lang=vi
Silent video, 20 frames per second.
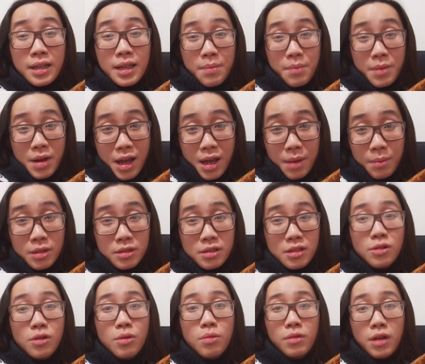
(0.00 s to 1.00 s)
năm nay mình
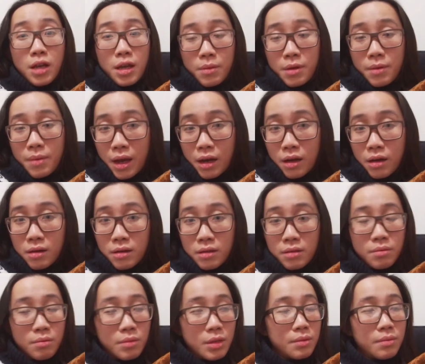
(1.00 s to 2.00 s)
chưa tốt nghiệp mấy bạn ơi
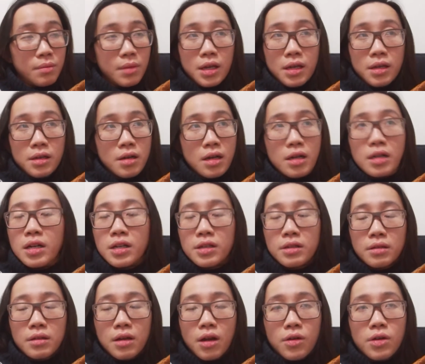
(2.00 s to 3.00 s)
mình bị rất là
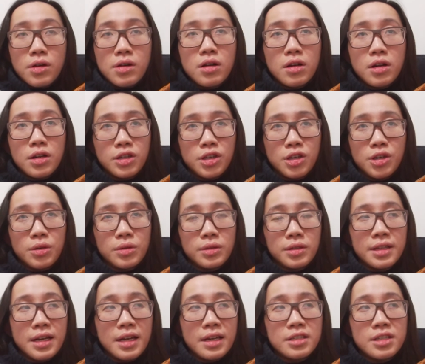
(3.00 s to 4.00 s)
nói rất là nhiều người
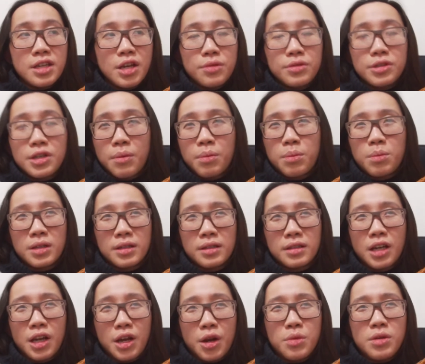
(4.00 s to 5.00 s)
ta trêu chọc mình
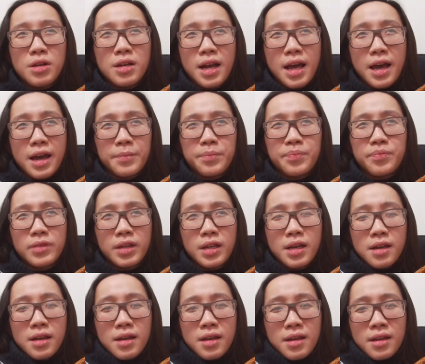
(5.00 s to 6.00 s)
kiểu như là
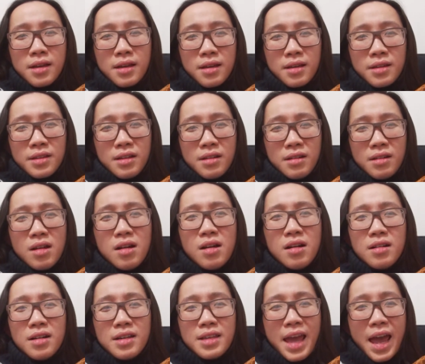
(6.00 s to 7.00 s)

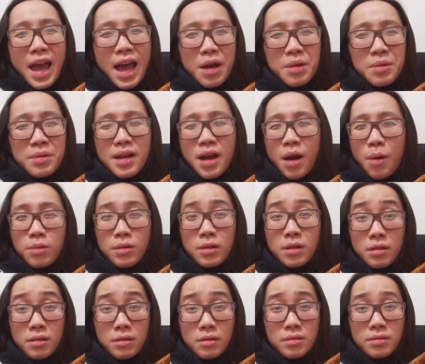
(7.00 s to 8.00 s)
lớn là già rồi đi học này
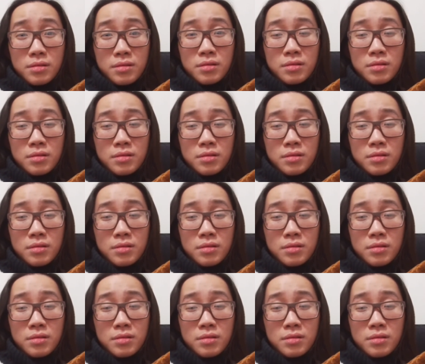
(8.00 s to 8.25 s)
nữa